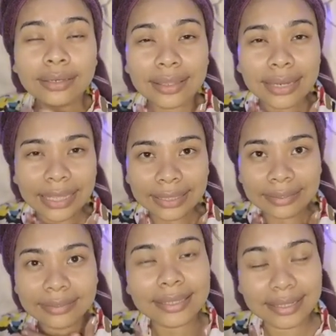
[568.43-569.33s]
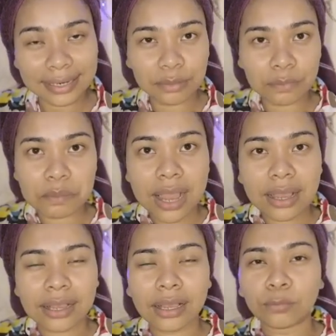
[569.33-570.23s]
diri kita sendiri,
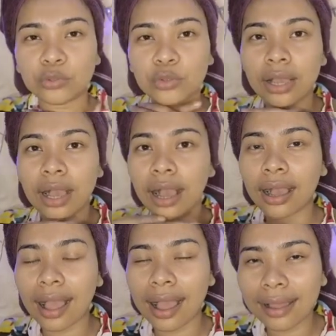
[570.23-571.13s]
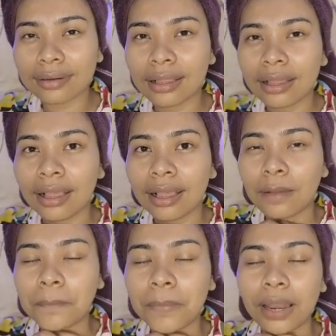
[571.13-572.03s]
maka kamu juga akan
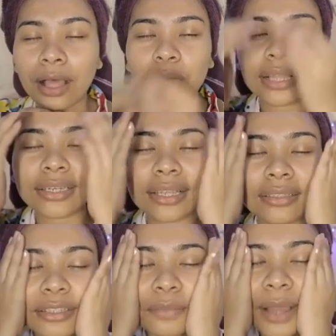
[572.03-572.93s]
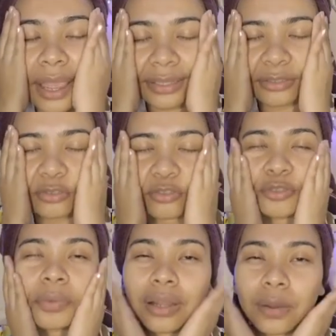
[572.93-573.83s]
melakukan yang terbaik
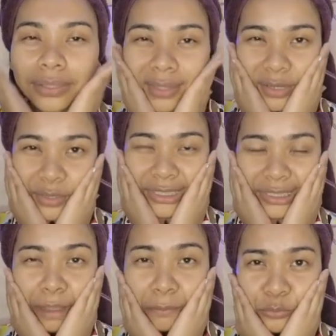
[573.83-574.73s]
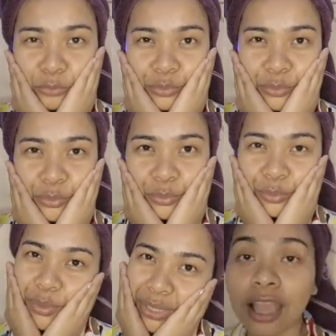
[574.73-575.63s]
untuk perawatan wajahmu.
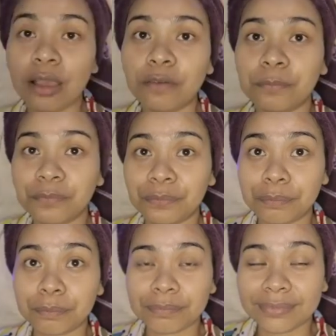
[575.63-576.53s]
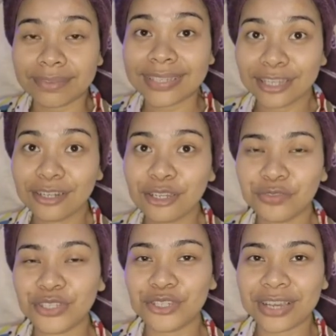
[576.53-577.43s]
Oh. Sekian
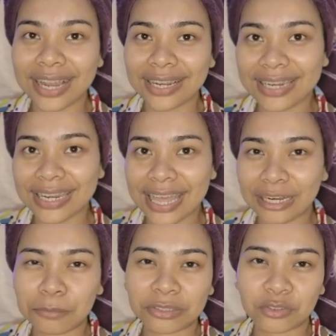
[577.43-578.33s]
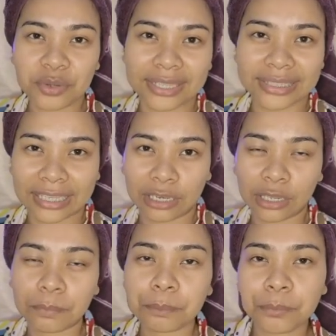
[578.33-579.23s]
dulu video kali ini dari Miss
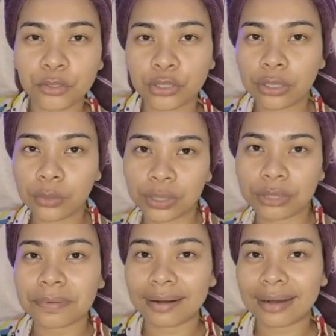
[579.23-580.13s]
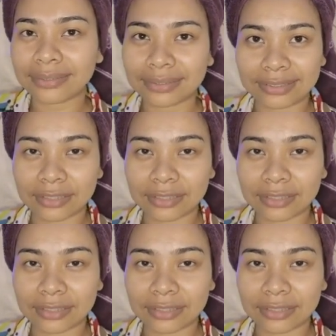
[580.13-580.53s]
Wacani Beauty with Rose